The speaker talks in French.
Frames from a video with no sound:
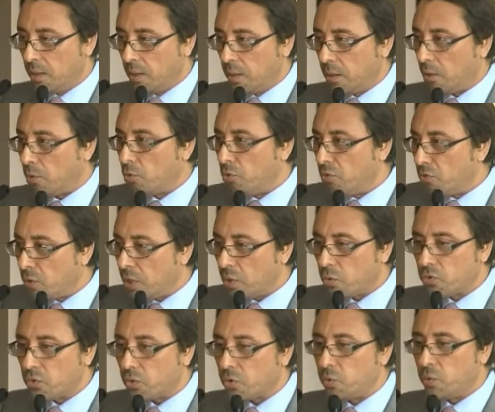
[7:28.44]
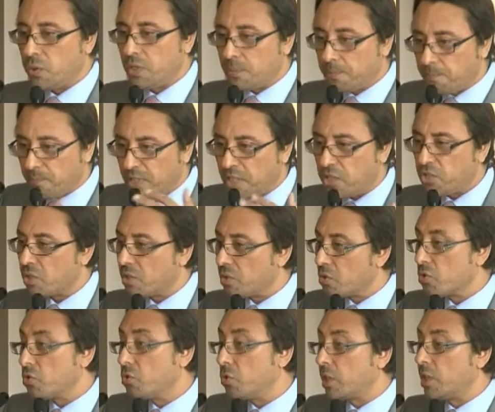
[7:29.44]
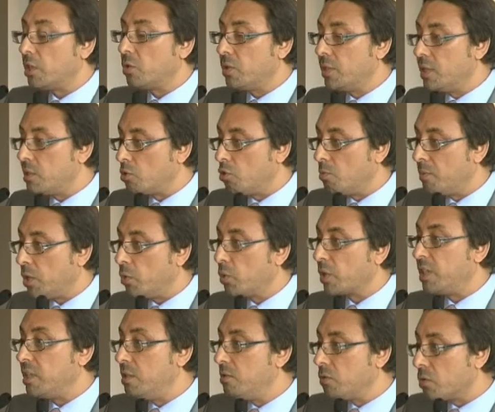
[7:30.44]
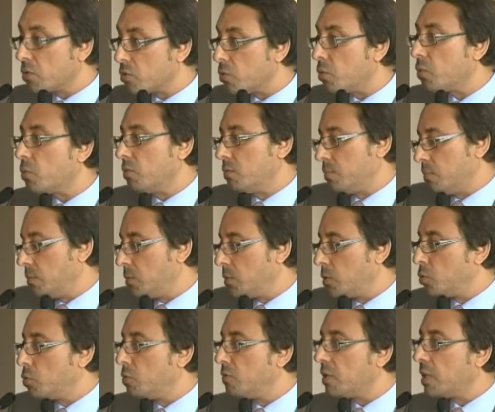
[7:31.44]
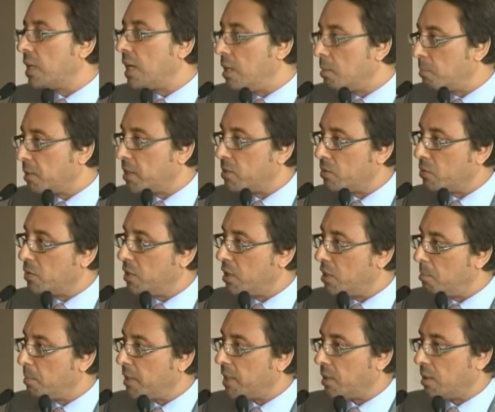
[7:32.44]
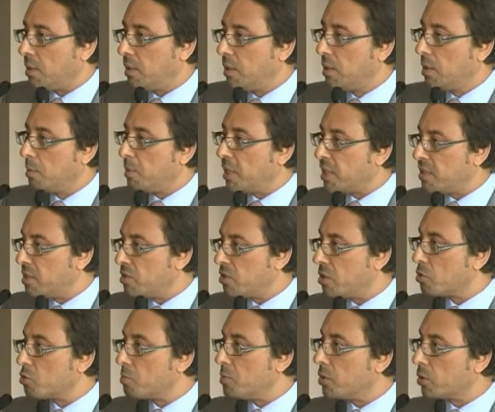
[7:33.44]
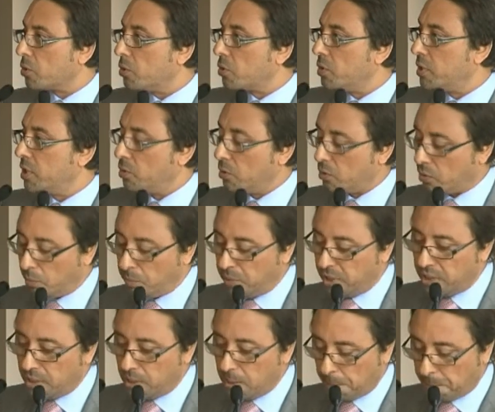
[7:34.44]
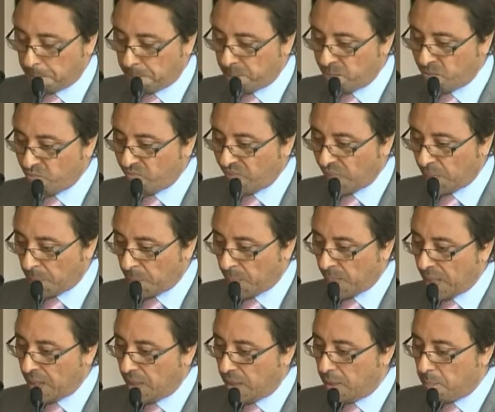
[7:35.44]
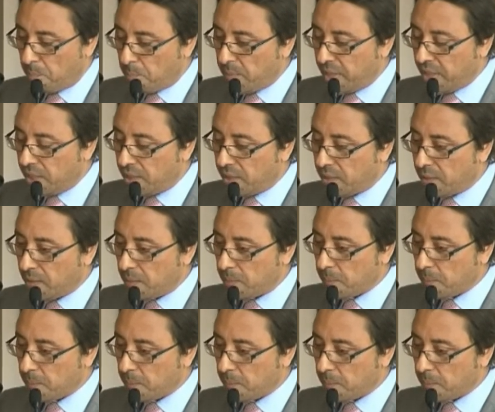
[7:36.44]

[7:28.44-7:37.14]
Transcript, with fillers: On le voit aujourd'hui, ça change. Ceux qui connaissent le Maroc, qui y vont, sont souvent impressionnés par, par ces changements que connaît notre pays. Mais euh,